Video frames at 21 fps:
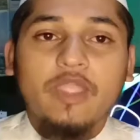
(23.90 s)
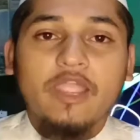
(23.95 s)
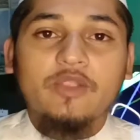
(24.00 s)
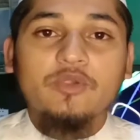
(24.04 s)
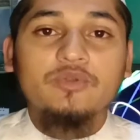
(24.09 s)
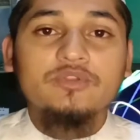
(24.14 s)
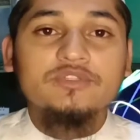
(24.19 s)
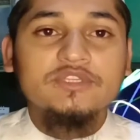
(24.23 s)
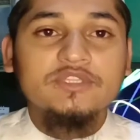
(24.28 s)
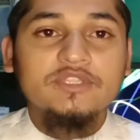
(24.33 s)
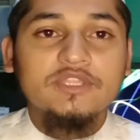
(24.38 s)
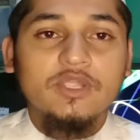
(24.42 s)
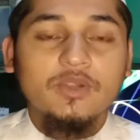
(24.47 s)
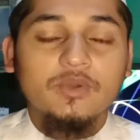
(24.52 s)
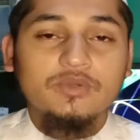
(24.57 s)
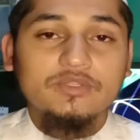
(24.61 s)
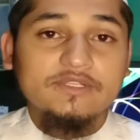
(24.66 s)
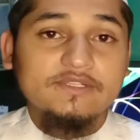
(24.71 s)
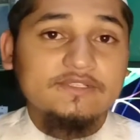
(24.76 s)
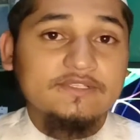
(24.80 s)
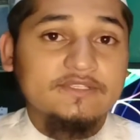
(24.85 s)
তো এখন চিন্তা
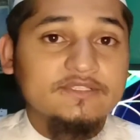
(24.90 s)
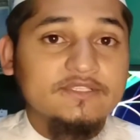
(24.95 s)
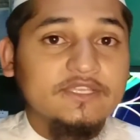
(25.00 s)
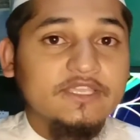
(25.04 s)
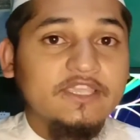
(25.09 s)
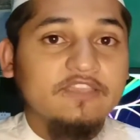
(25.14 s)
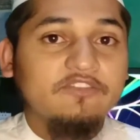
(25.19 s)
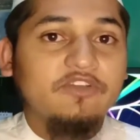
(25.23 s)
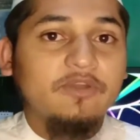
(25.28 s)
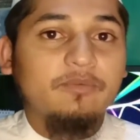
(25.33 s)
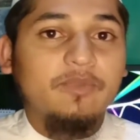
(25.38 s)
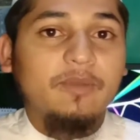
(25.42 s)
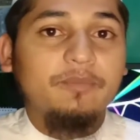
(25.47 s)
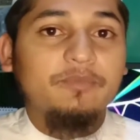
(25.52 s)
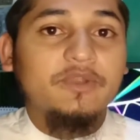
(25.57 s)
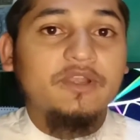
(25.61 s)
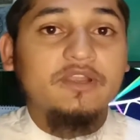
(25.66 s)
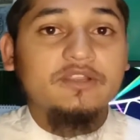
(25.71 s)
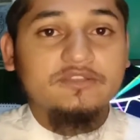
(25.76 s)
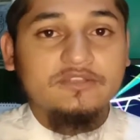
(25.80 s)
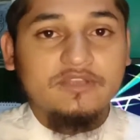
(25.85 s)
করতেছেন যে কিভাবে
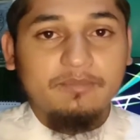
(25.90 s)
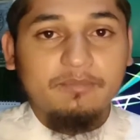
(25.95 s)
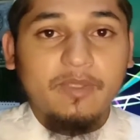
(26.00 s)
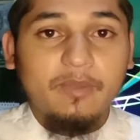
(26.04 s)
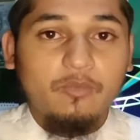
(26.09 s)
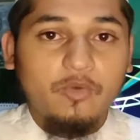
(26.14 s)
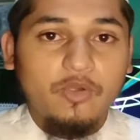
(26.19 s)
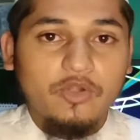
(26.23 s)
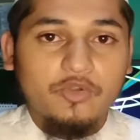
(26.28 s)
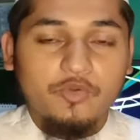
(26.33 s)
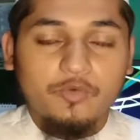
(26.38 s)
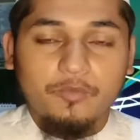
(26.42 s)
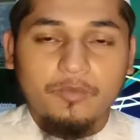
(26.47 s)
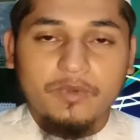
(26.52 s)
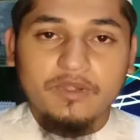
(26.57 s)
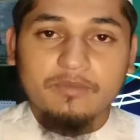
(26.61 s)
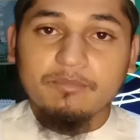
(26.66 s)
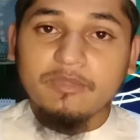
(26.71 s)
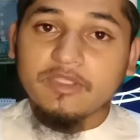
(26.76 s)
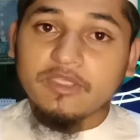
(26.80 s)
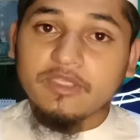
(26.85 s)
আপনারা এটা ব্যবহার করবেন
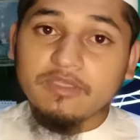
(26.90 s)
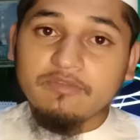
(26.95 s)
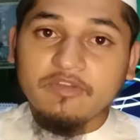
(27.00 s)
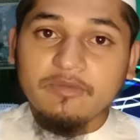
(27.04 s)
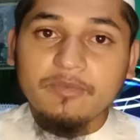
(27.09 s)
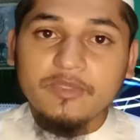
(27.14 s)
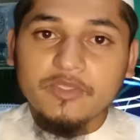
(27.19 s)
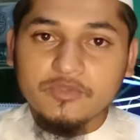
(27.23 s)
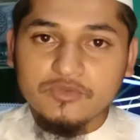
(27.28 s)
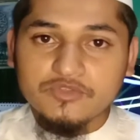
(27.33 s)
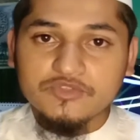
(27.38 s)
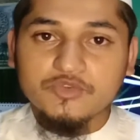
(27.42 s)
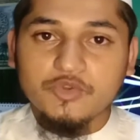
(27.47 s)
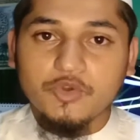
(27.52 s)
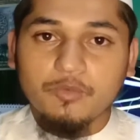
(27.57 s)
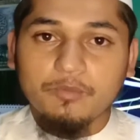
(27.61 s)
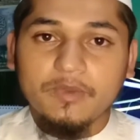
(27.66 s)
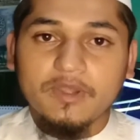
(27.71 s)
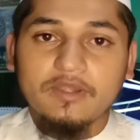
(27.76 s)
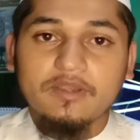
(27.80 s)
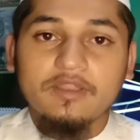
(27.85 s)
বা কিভাবে ইউজ
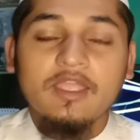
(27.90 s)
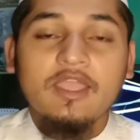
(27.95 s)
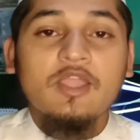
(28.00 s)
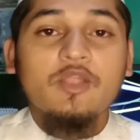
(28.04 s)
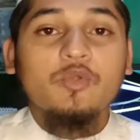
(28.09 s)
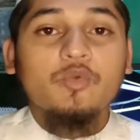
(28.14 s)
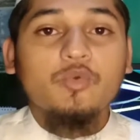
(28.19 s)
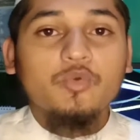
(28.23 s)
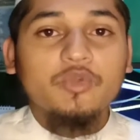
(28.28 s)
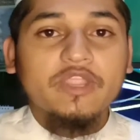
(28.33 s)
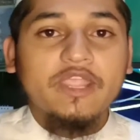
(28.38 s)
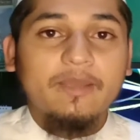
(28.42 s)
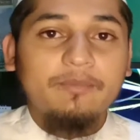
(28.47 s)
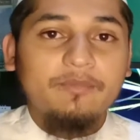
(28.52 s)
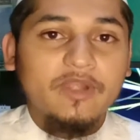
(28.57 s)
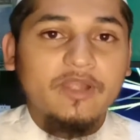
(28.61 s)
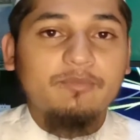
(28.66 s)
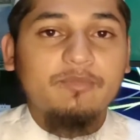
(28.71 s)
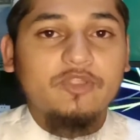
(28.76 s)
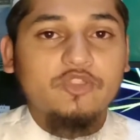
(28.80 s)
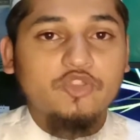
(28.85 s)
করবেন কোন
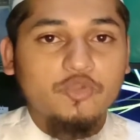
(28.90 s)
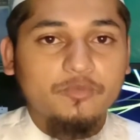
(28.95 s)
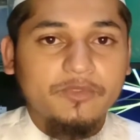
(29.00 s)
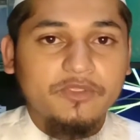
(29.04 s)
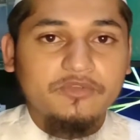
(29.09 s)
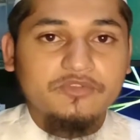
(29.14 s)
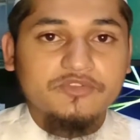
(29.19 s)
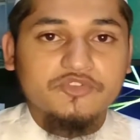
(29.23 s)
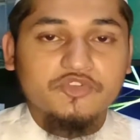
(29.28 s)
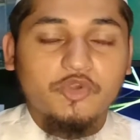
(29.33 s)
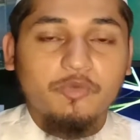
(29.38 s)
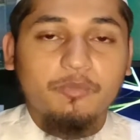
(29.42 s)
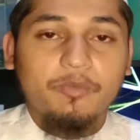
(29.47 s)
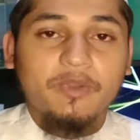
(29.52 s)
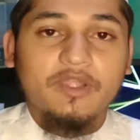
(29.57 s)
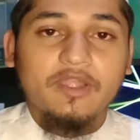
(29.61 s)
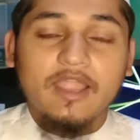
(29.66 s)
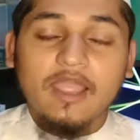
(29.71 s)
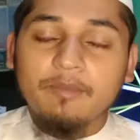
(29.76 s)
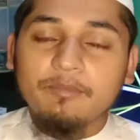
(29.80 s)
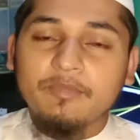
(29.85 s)
ক্যামেরার মাধ্যমে ইউজ করবেন
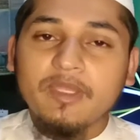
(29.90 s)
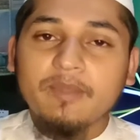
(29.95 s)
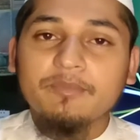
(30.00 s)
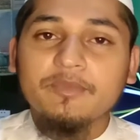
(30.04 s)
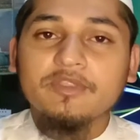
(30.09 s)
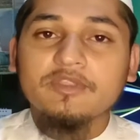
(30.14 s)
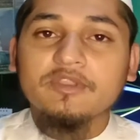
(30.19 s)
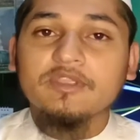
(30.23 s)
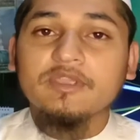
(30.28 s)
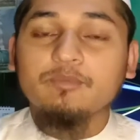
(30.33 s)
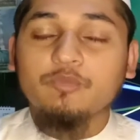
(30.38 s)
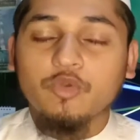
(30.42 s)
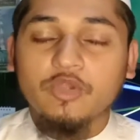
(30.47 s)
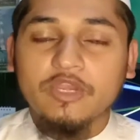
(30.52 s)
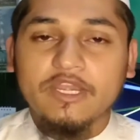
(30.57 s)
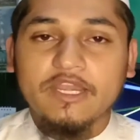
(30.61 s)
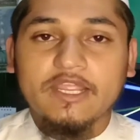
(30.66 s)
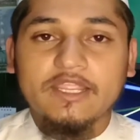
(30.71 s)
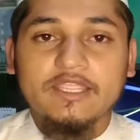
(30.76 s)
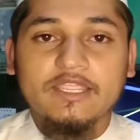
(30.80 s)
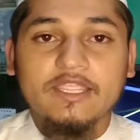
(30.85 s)
আমি আপনাদেরকে বলে
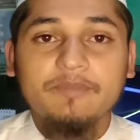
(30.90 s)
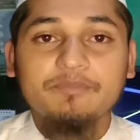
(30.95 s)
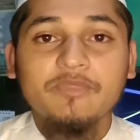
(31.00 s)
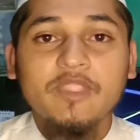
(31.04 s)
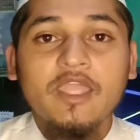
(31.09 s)
রাখি